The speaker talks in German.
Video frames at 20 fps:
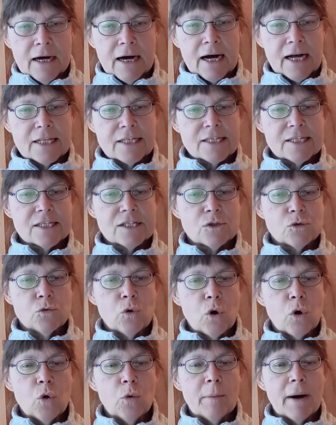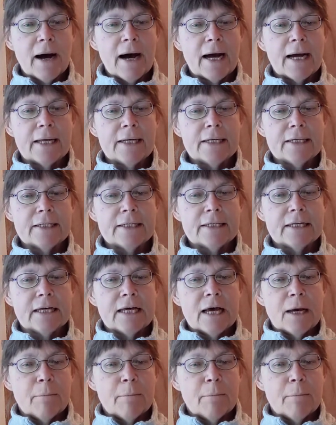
als nur um einen